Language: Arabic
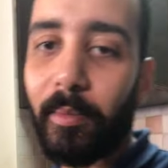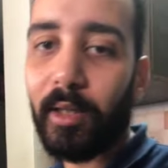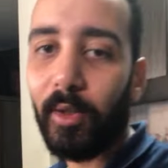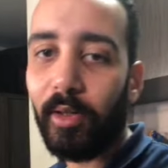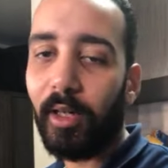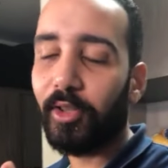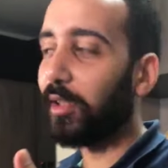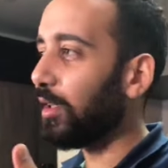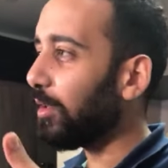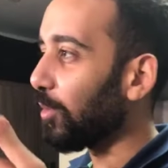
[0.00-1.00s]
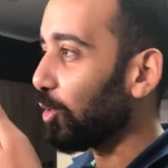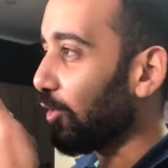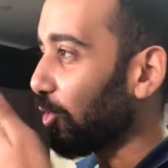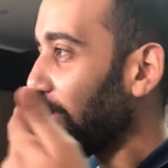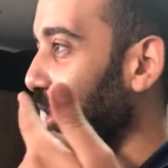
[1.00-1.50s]
عاجباك كوارع عشان ايه بتروح
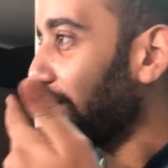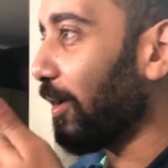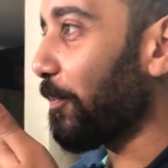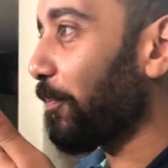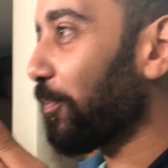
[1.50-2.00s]
في كل حته